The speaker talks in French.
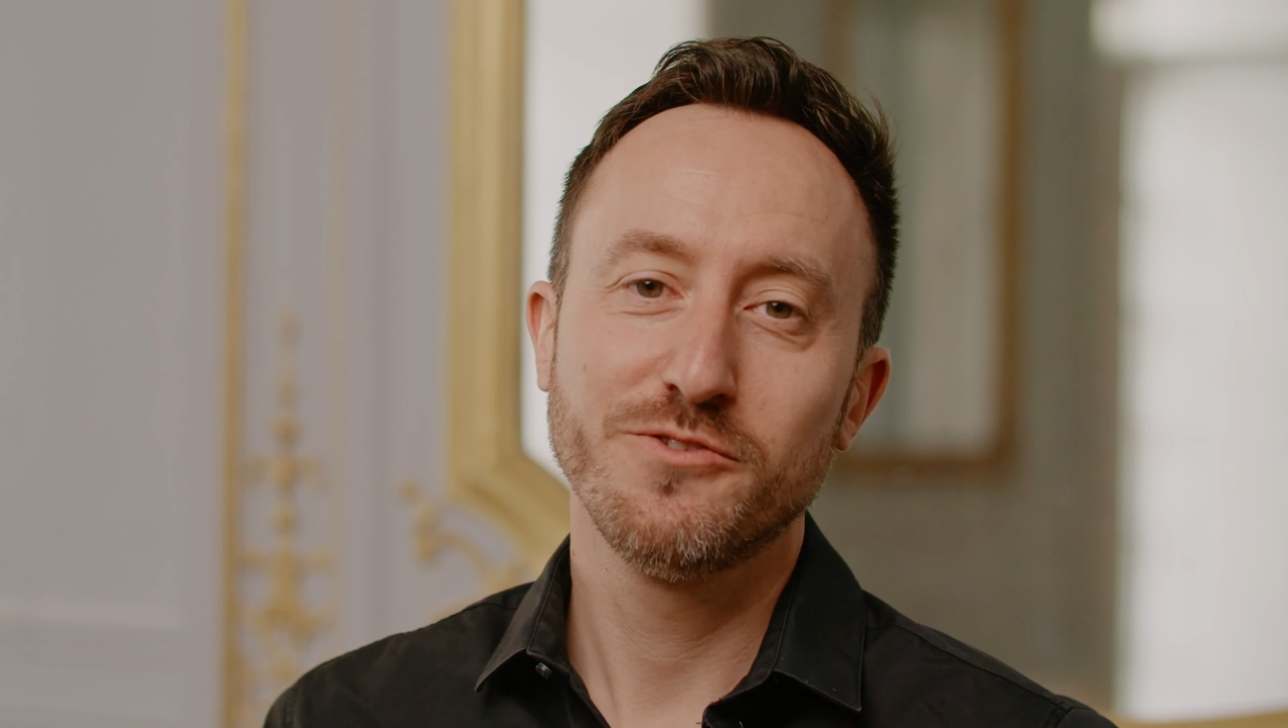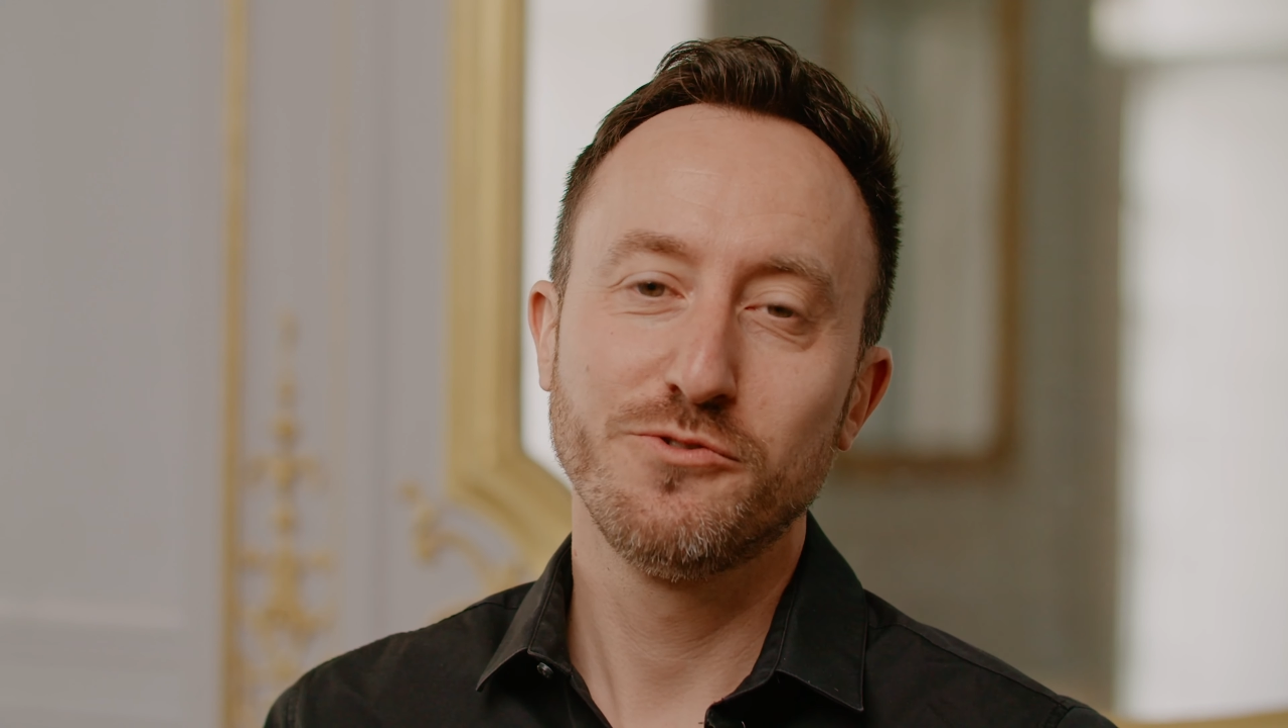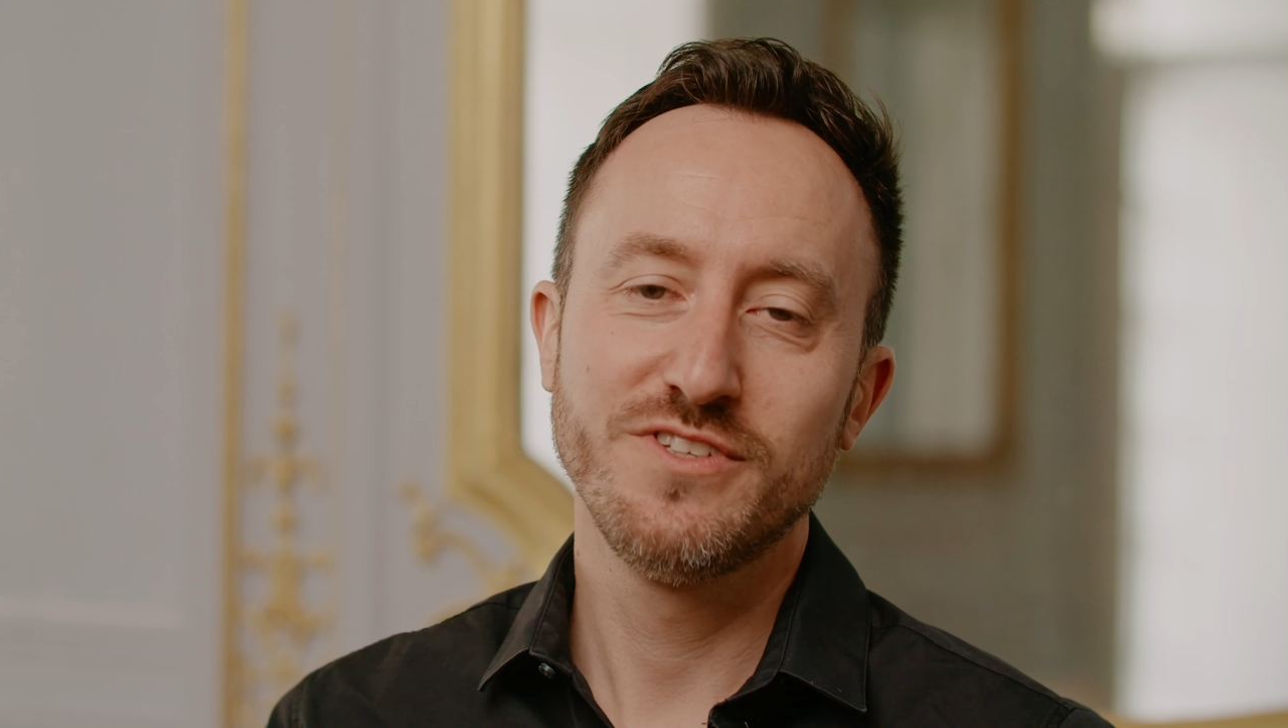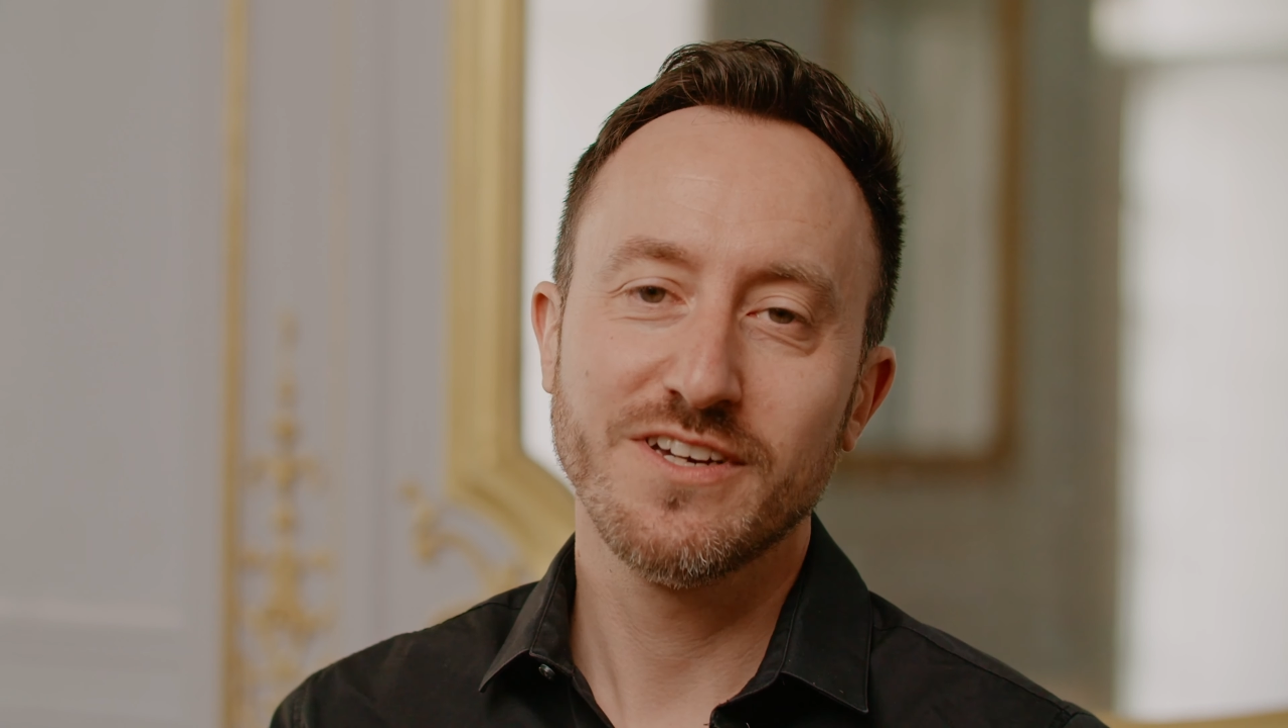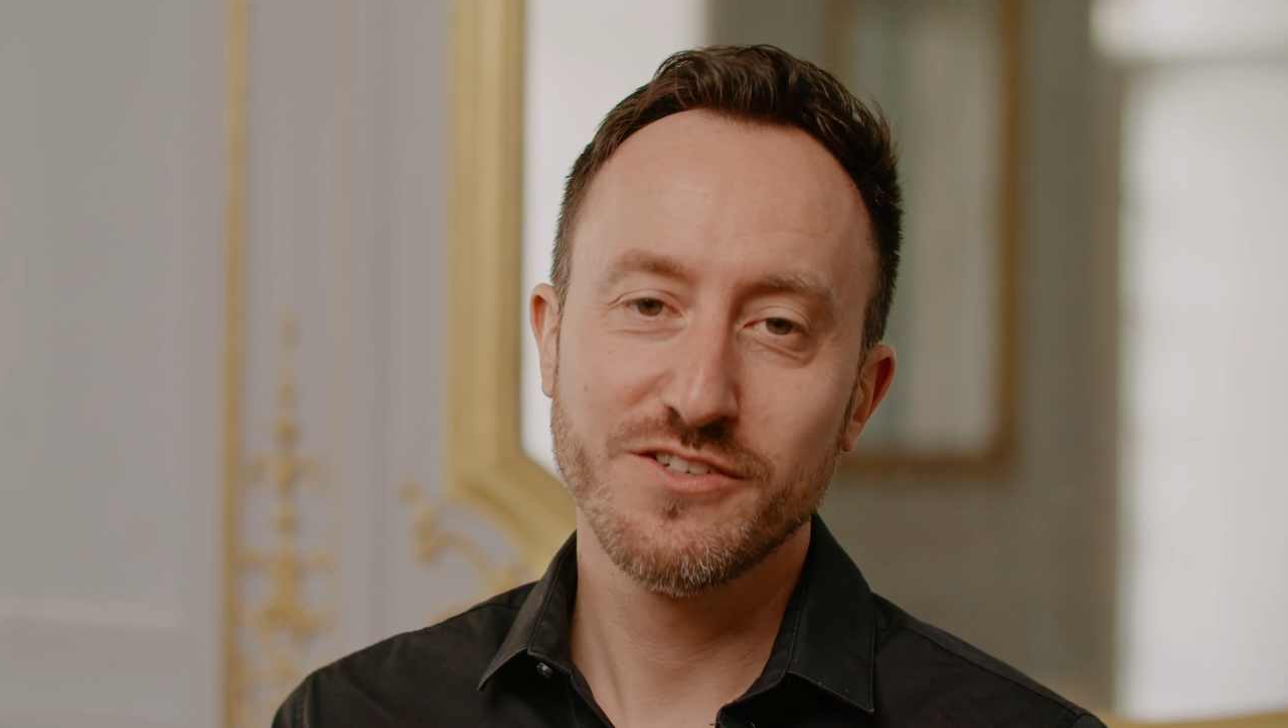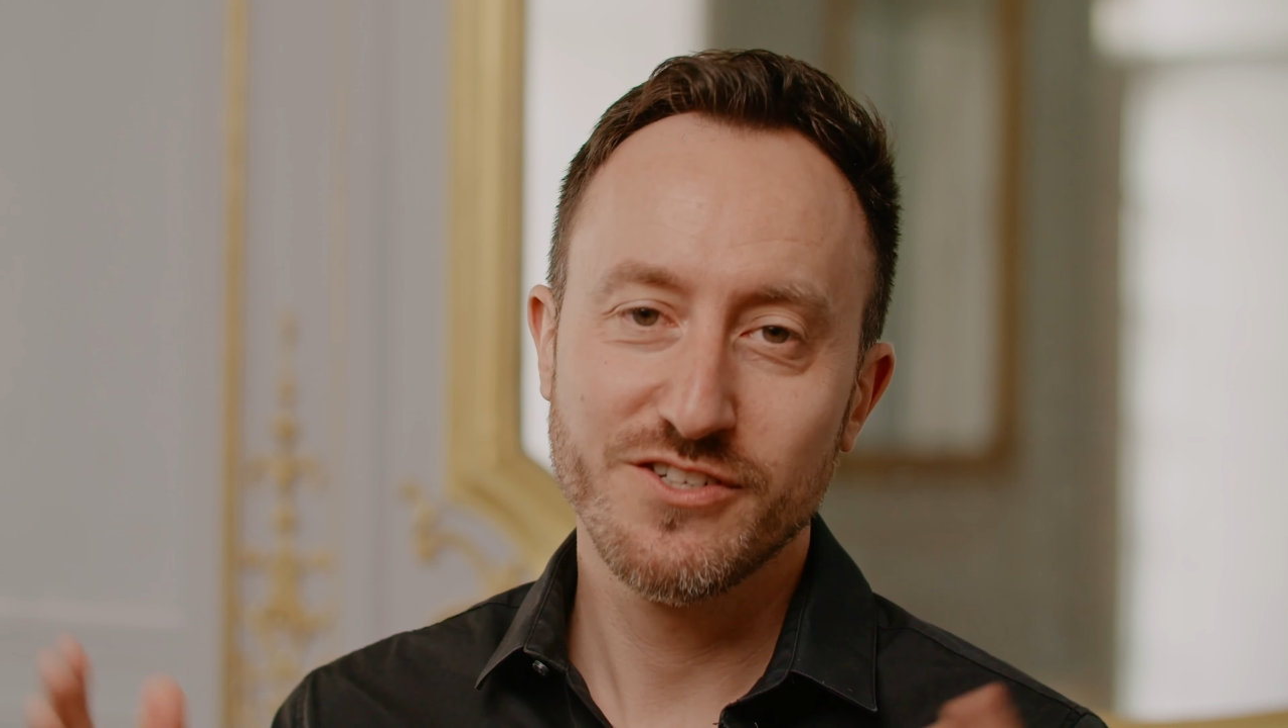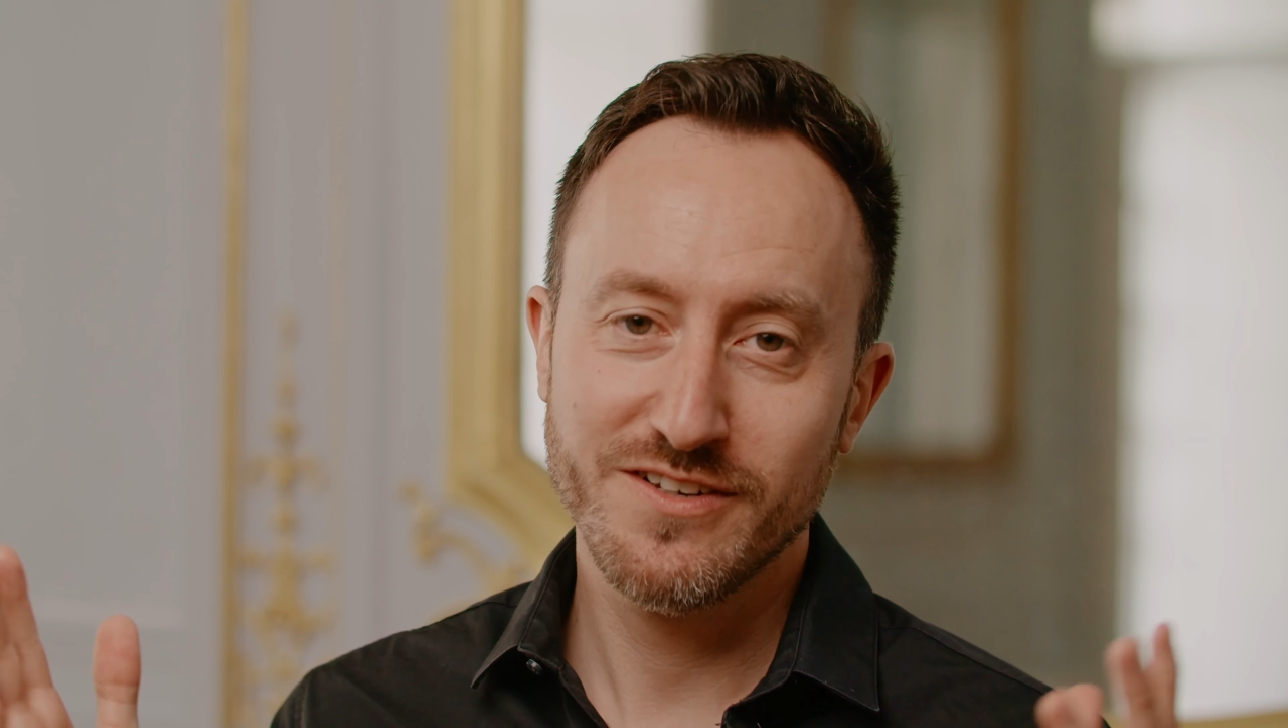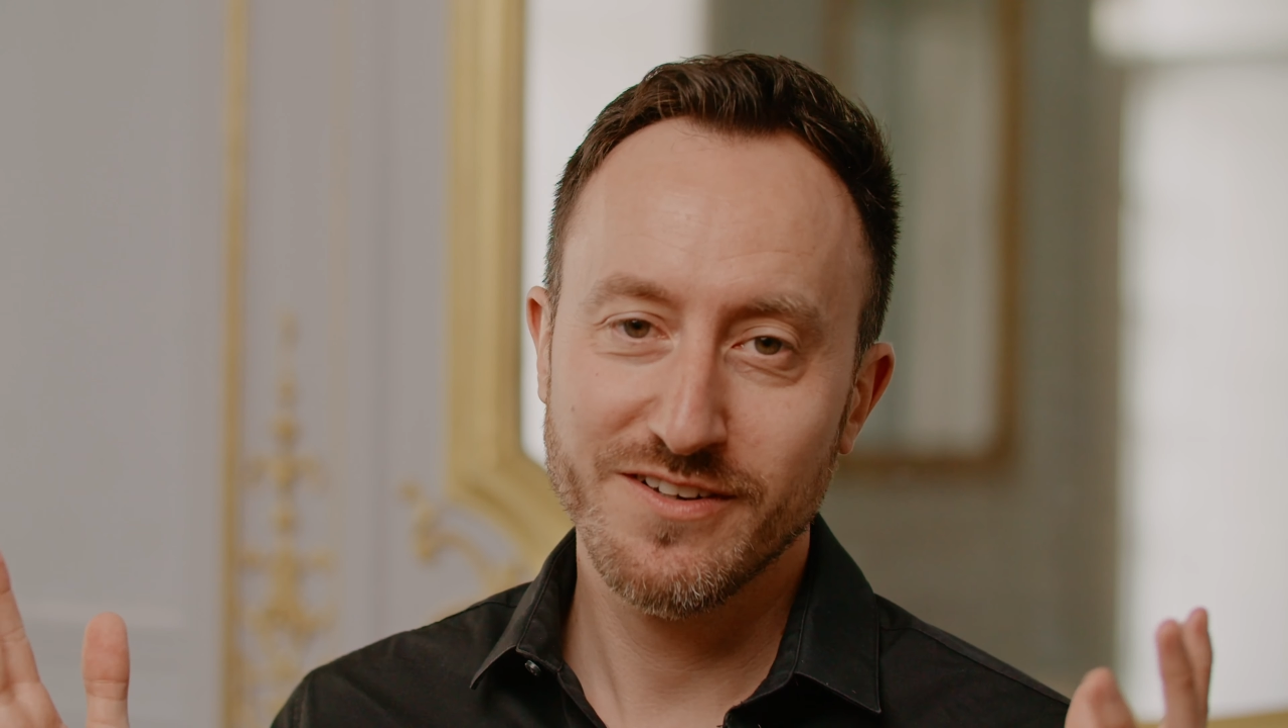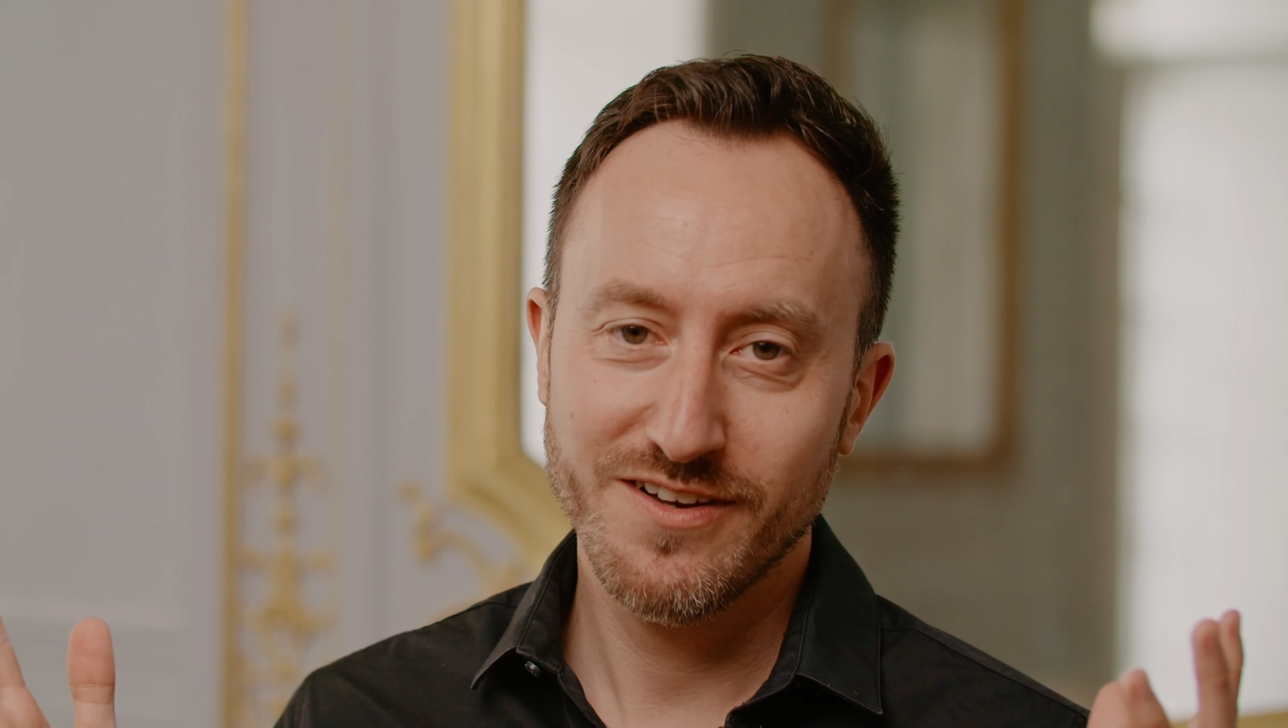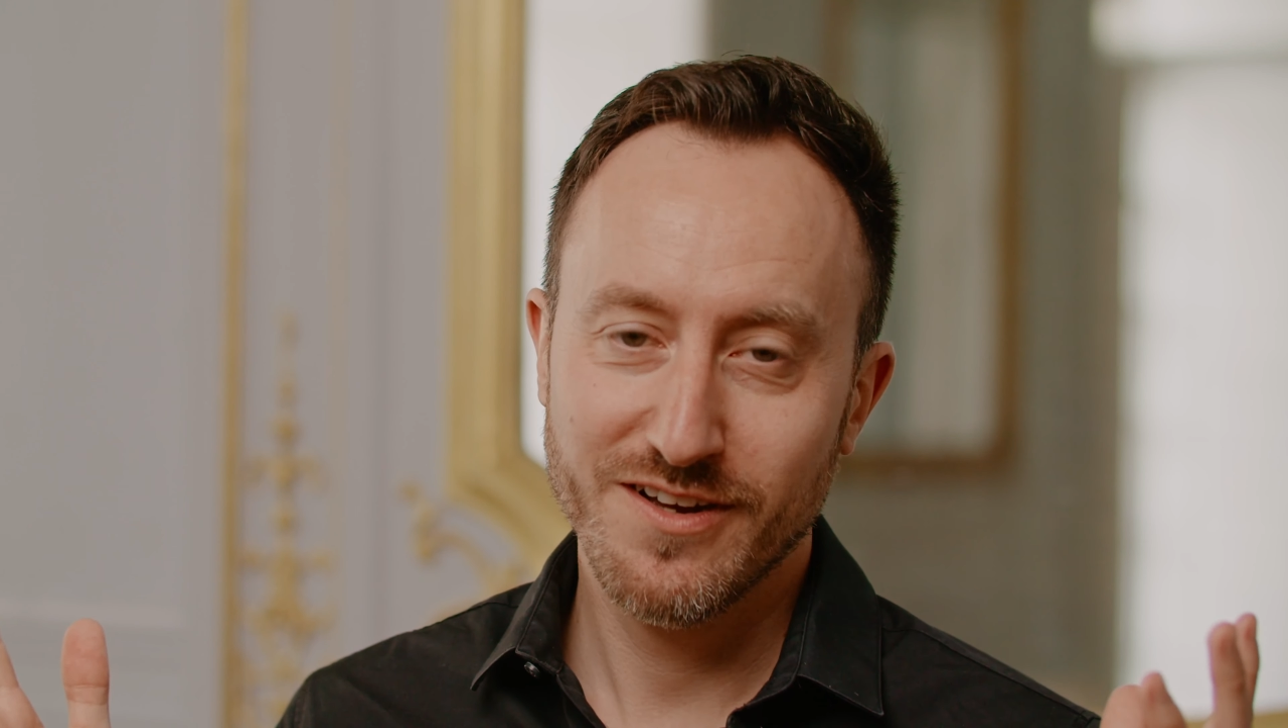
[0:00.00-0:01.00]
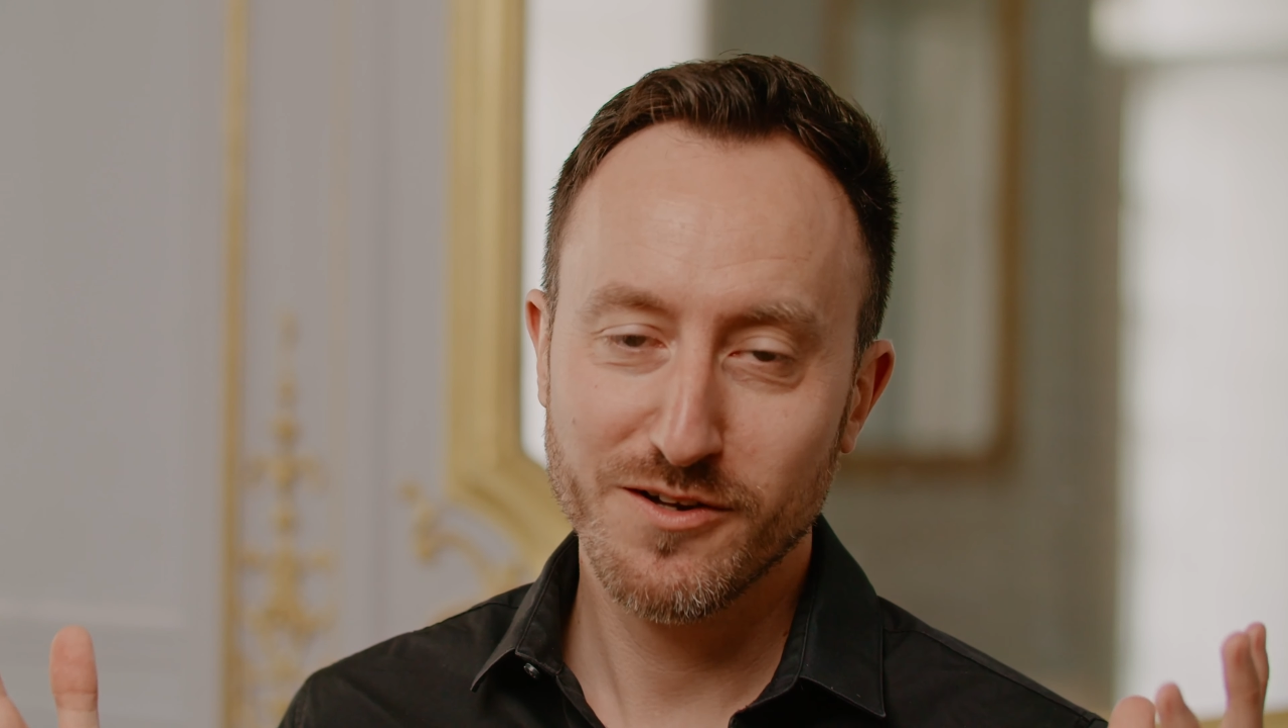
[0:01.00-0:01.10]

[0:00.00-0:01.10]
de diriger